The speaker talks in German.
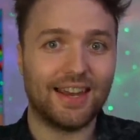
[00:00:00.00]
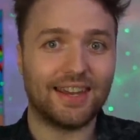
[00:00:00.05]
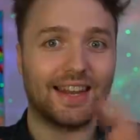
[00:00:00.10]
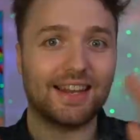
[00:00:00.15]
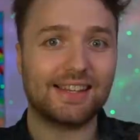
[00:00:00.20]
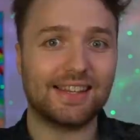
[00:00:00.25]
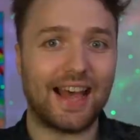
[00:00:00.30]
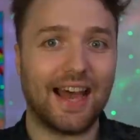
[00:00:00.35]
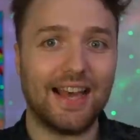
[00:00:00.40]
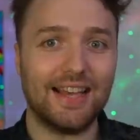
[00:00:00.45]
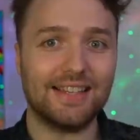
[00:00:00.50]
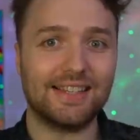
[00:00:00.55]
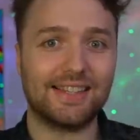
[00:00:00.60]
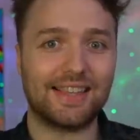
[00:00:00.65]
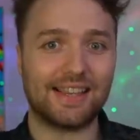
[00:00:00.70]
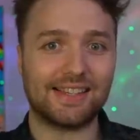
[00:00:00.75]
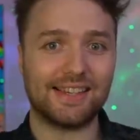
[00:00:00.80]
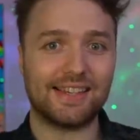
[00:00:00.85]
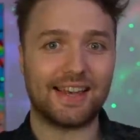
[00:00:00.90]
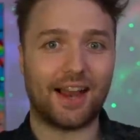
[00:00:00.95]
Das heißt,
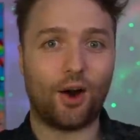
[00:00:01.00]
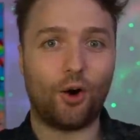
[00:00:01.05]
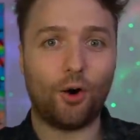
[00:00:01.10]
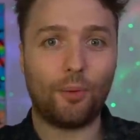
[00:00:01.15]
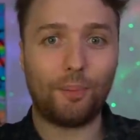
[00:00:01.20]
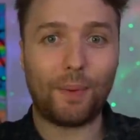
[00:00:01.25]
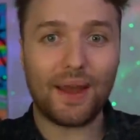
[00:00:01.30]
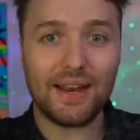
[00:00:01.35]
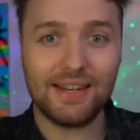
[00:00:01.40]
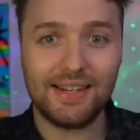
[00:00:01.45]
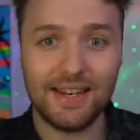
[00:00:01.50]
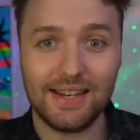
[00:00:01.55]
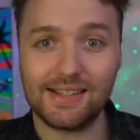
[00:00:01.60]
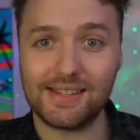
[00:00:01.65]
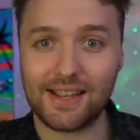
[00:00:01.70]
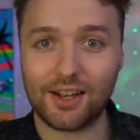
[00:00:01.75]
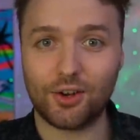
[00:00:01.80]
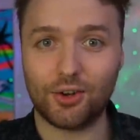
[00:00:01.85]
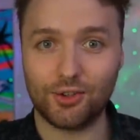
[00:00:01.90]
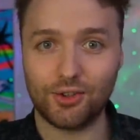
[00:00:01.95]
dass ich auch bei
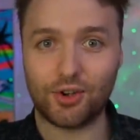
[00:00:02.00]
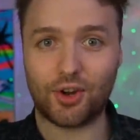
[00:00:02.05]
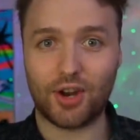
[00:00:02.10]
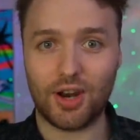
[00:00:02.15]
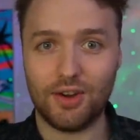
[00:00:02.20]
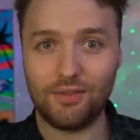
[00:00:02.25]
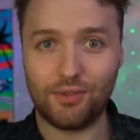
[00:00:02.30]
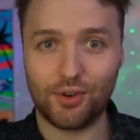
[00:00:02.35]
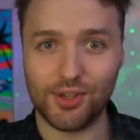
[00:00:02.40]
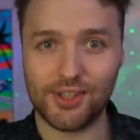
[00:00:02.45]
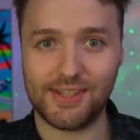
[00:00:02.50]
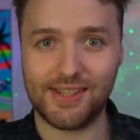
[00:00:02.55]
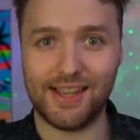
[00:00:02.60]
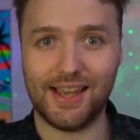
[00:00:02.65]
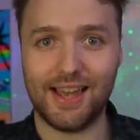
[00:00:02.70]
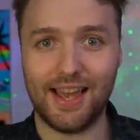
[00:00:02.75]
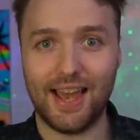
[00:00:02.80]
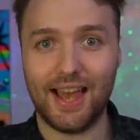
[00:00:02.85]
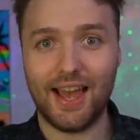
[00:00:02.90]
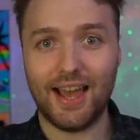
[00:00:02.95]
dieser Kontrolle
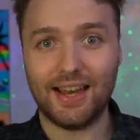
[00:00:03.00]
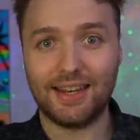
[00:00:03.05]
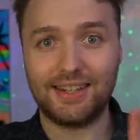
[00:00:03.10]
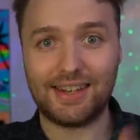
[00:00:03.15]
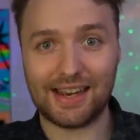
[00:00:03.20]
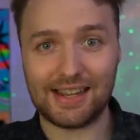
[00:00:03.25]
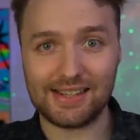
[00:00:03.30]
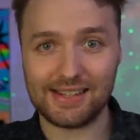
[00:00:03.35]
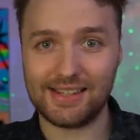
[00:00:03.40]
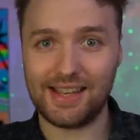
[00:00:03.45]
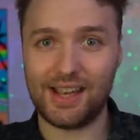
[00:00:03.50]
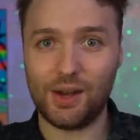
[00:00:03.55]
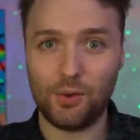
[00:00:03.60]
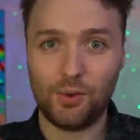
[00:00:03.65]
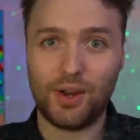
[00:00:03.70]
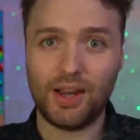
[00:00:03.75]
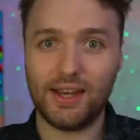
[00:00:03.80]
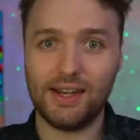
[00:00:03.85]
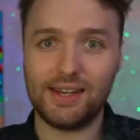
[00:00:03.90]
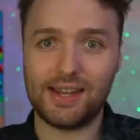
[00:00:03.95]
wusste, dass der
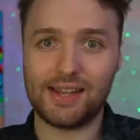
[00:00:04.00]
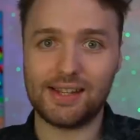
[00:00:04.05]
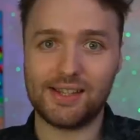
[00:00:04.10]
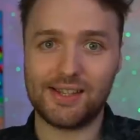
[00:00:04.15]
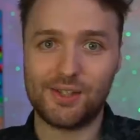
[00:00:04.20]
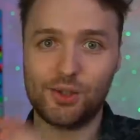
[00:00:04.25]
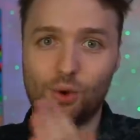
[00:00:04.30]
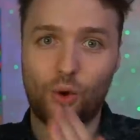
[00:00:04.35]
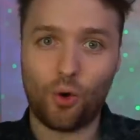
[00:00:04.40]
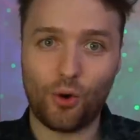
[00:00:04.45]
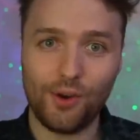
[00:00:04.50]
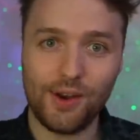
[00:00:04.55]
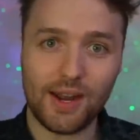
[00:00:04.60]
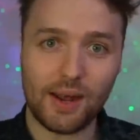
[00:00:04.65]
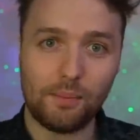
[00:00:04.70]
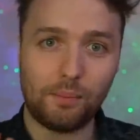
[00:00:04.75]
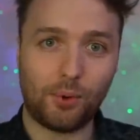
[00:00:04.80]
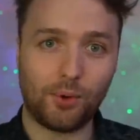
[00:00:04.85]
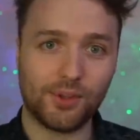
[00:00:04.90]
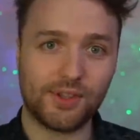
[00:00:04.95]
Urintest zu
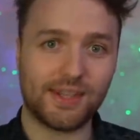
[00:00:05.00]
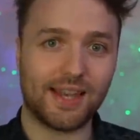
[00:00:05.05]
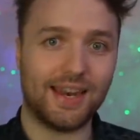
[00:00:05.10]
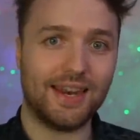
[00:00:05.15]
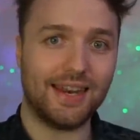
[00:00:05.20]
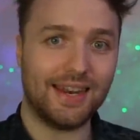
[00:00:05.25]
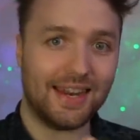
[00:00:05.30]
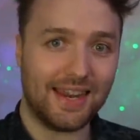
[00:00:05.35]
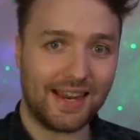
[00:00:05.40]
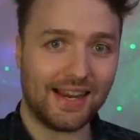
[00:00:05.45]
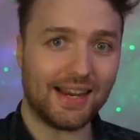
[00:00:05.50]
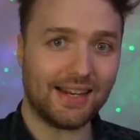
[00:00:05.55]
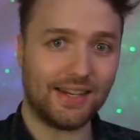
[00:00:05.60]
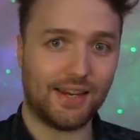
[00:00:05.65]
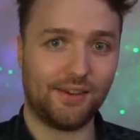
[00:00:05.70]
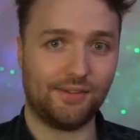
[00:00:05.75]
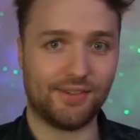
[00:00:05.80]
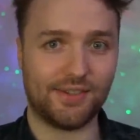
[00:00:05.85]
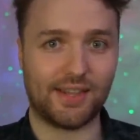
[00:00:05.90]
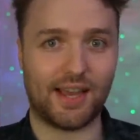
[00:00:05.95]
100%
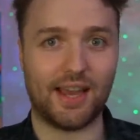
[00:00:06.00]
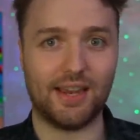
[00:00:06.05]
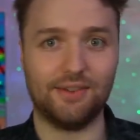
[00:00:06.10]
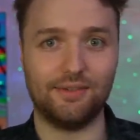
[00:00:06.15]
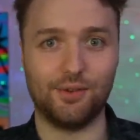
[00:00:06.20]
negativ sein